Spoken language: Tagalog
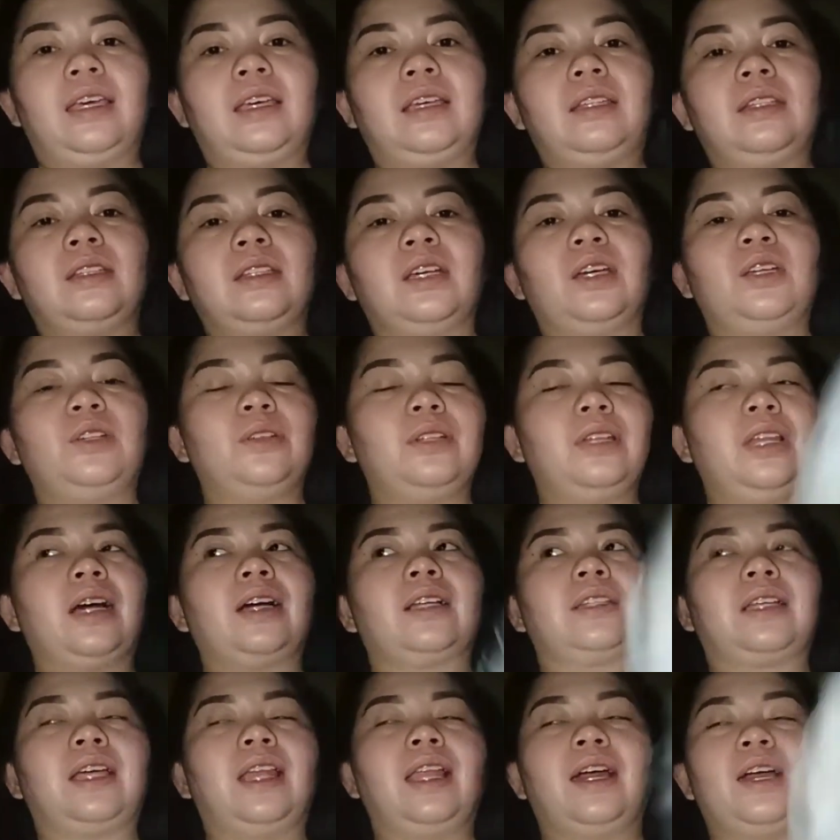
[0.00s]
Ganun lang
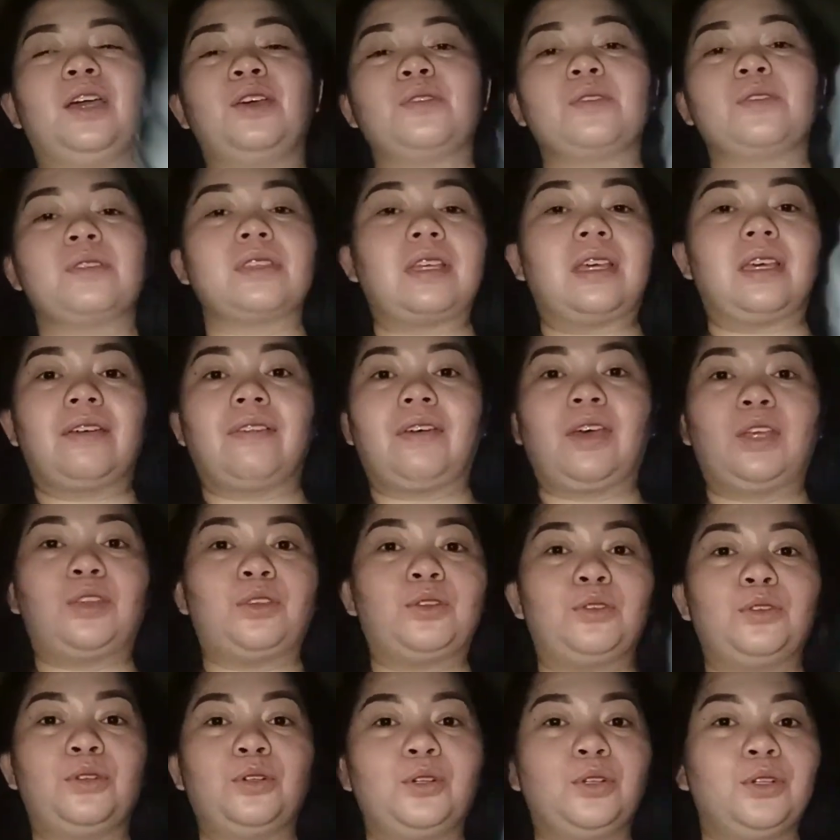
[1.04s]
talaga yung sikreto
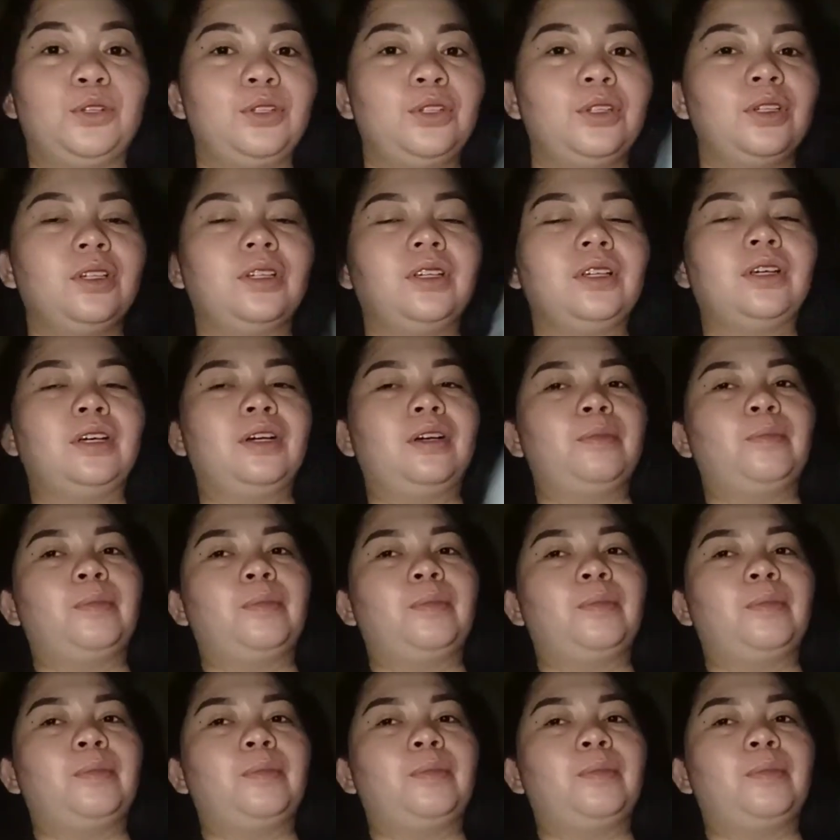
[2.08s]
doon para